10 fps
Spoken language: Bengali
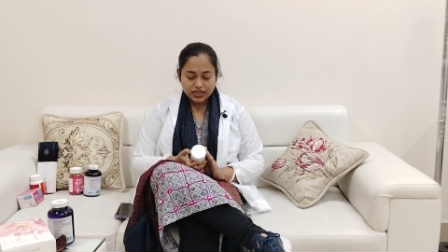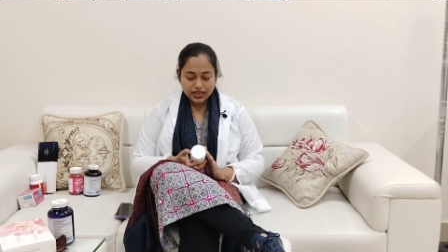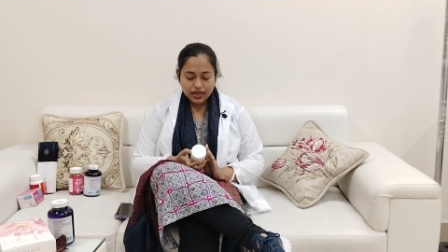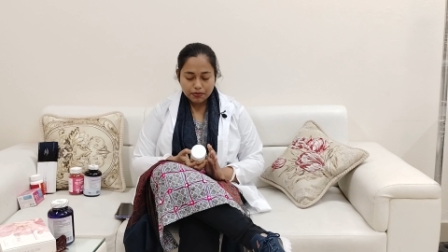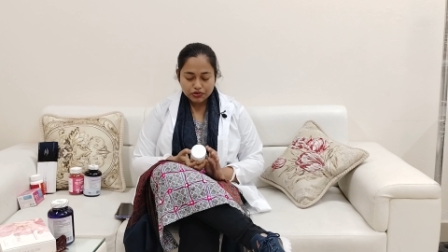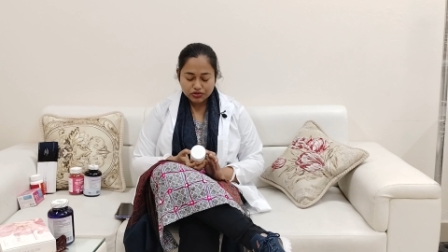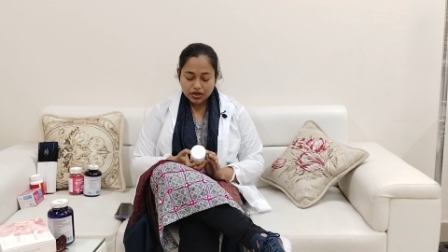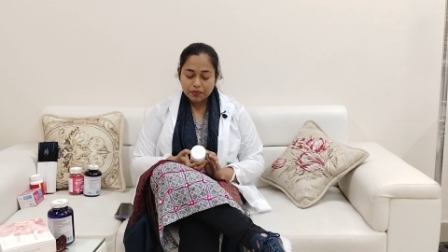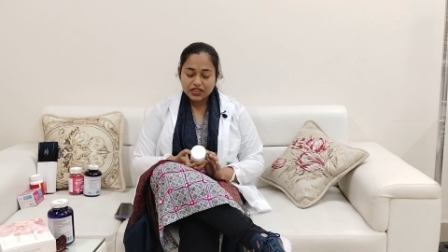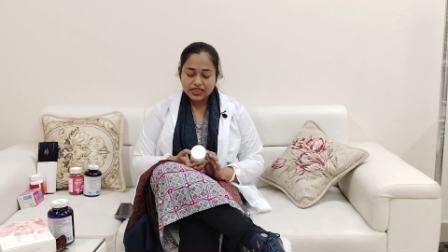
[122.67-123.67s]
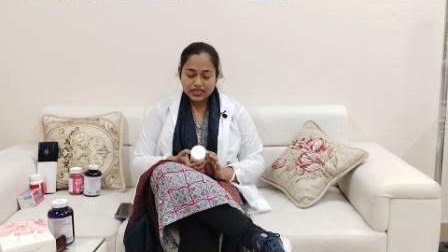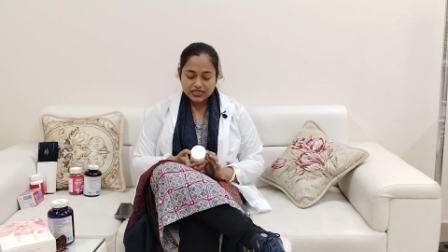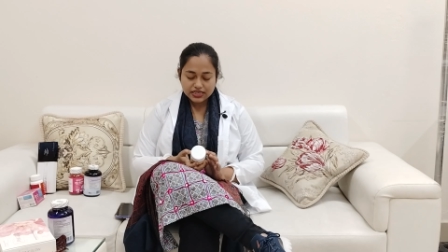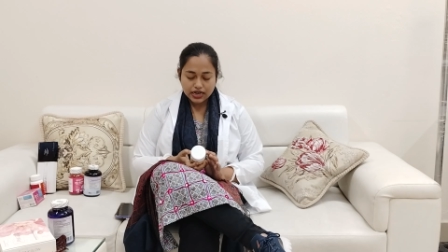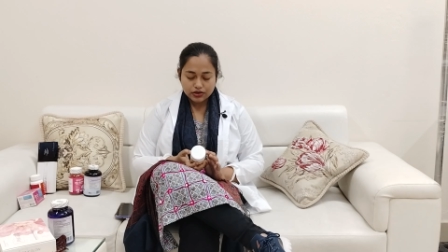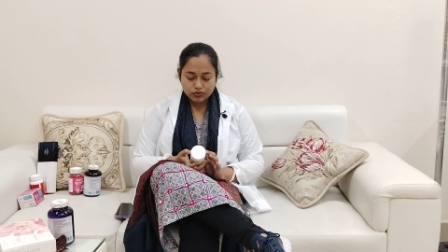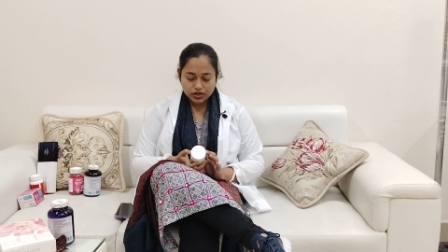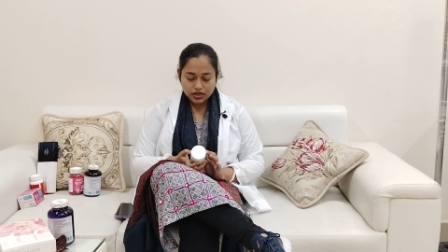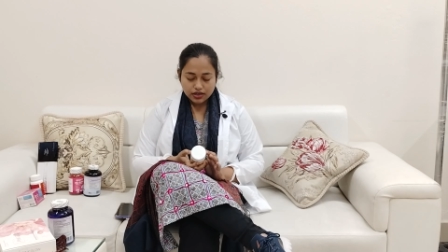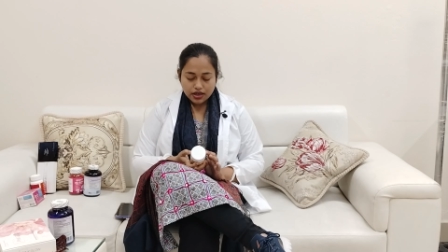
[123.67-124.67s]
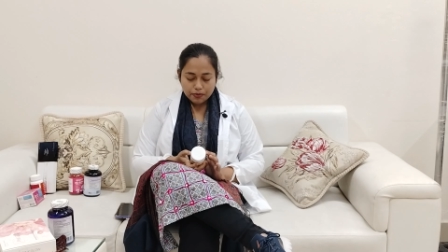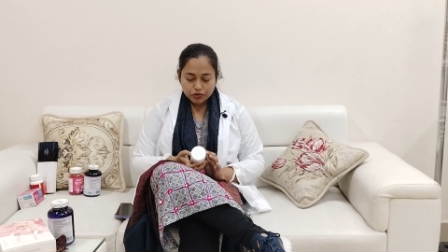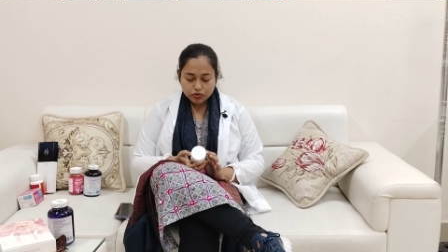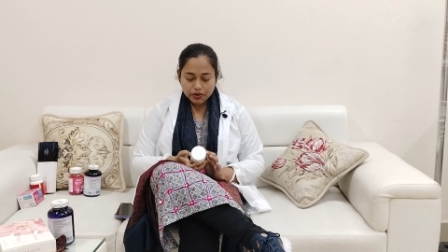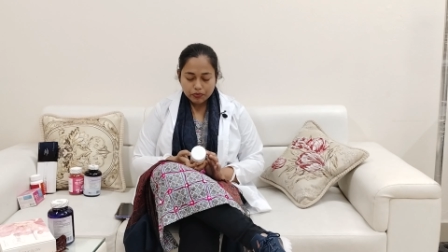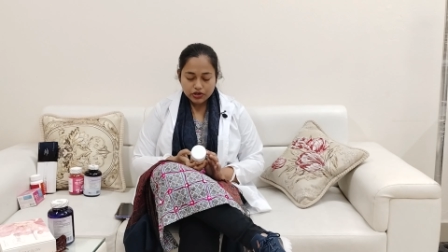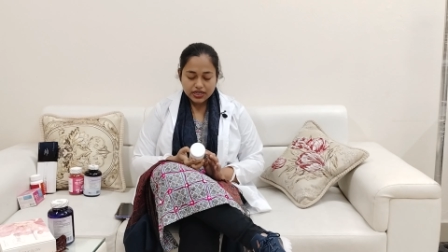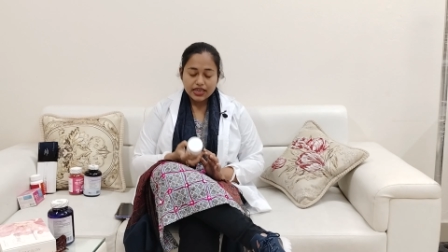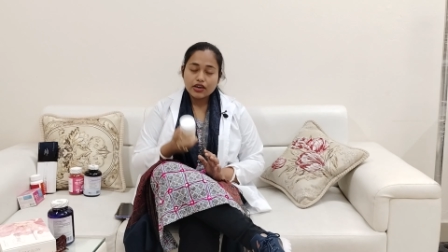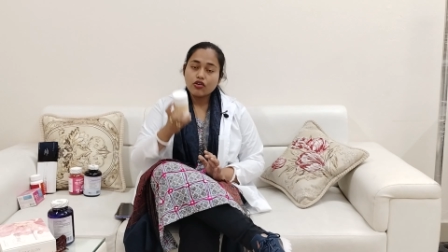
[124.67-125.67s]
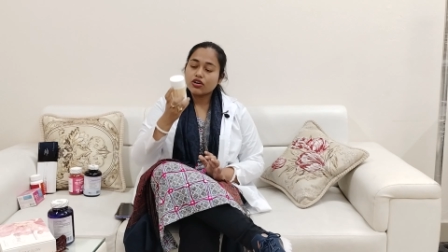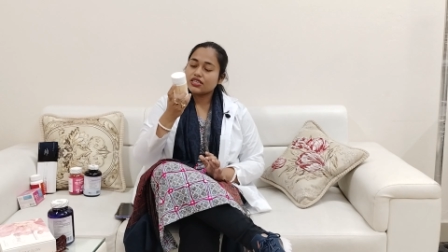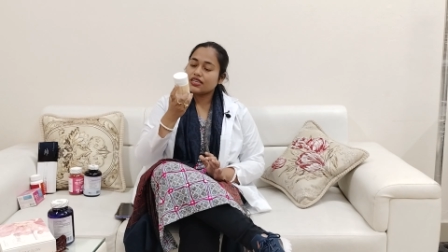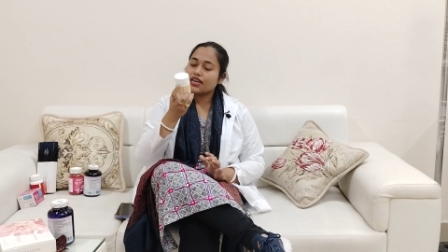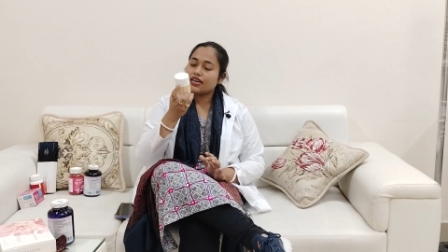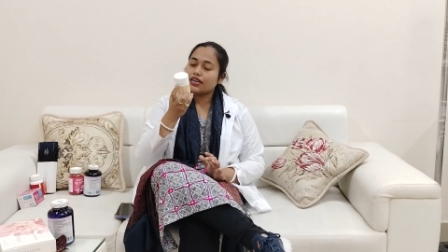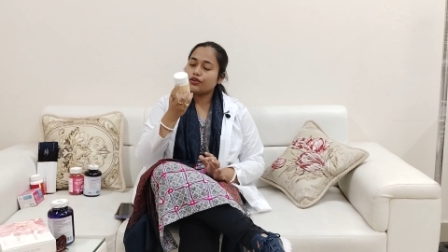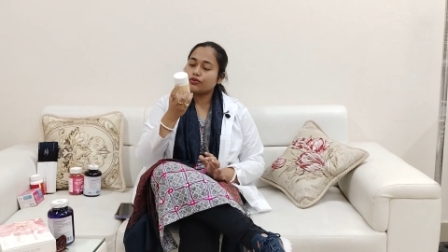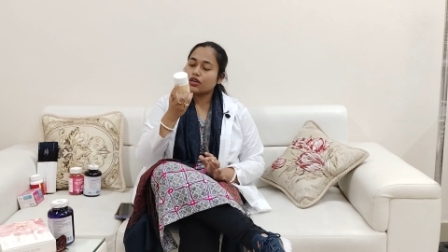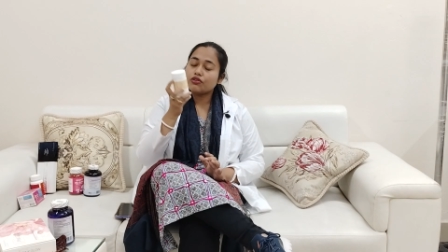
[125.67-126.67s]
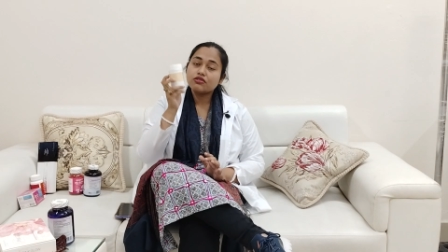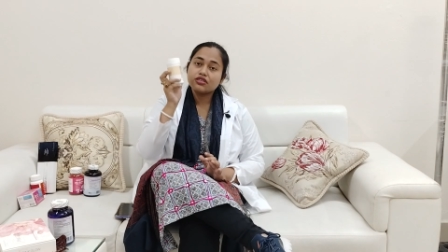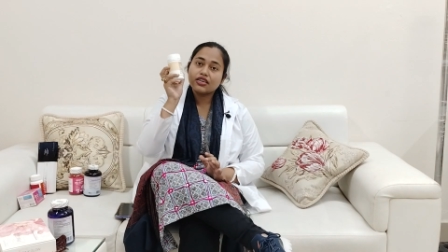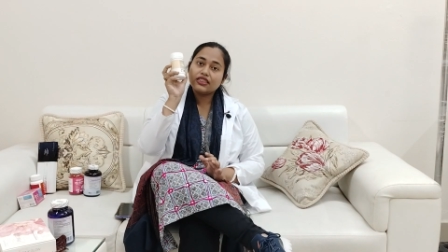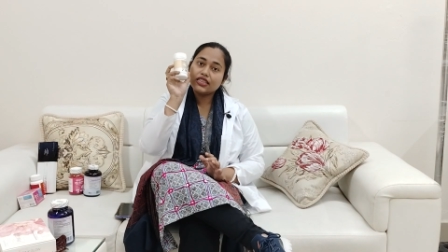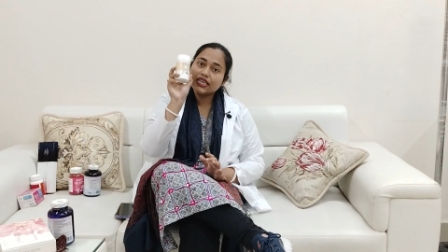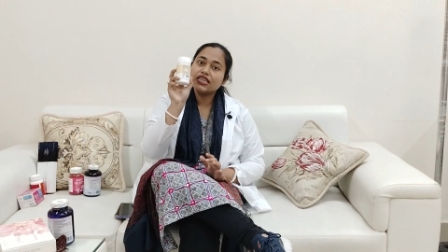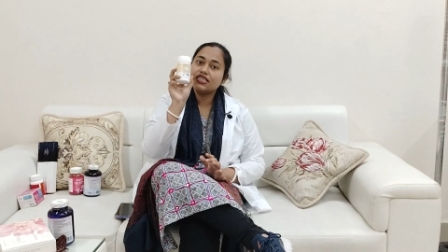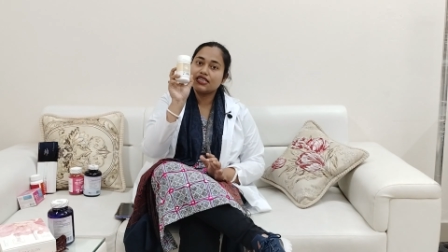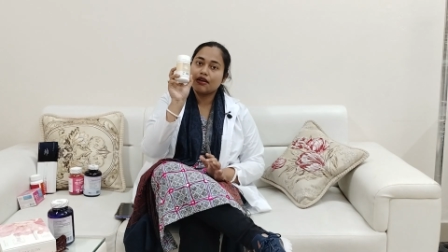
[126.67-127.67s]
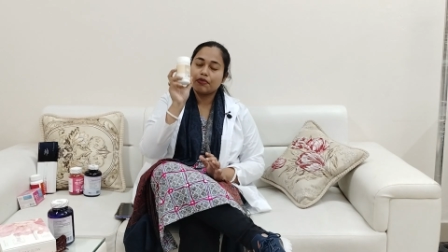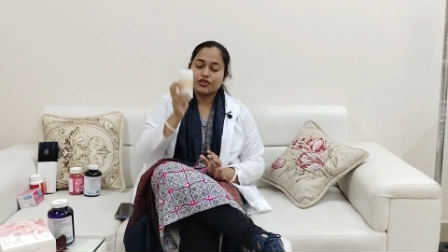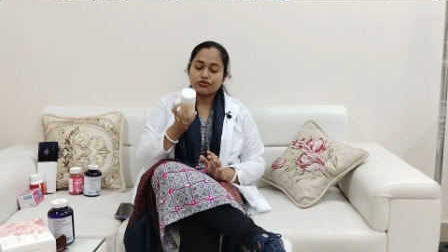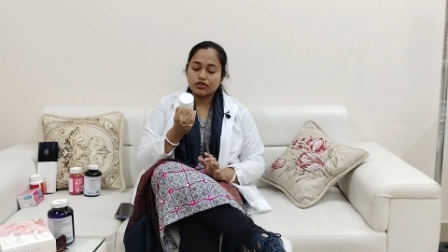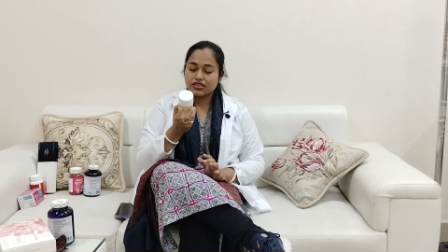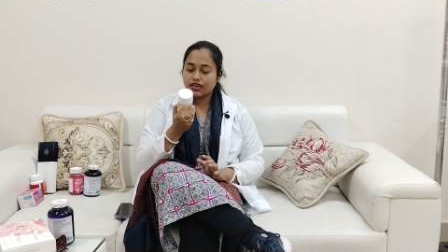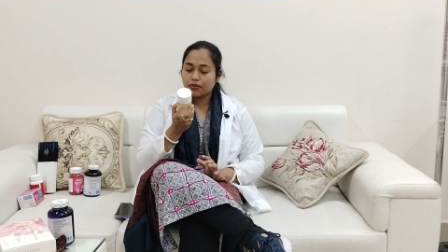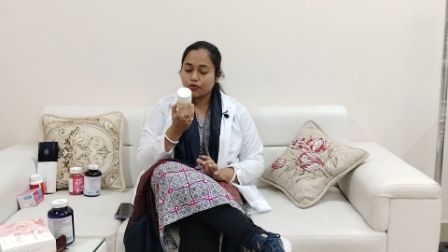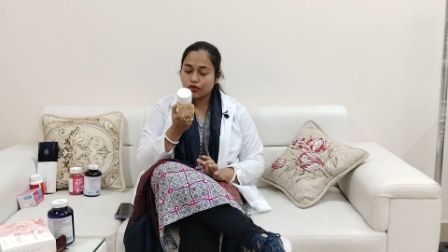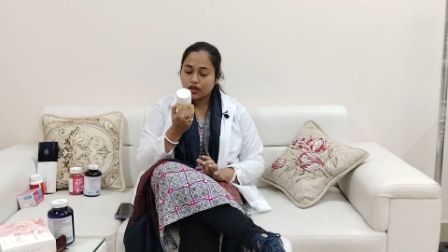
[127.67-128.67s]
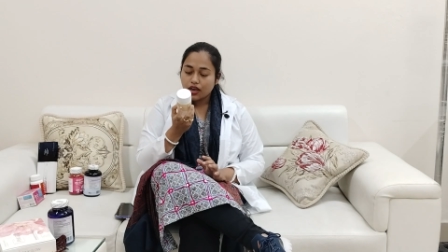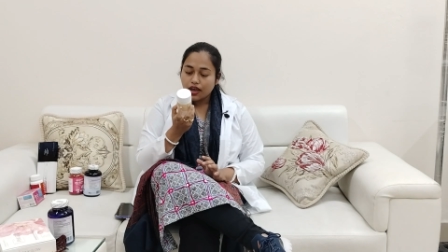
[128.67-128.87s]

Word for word: মধ্যে আমি যদি আপনাদেরকে শেয়ার করি প্রথমে বলে নিই কন্টেনারে টোটাল হচ্ছে তিরিশটি ট্যাবলেট রয়েছে এবং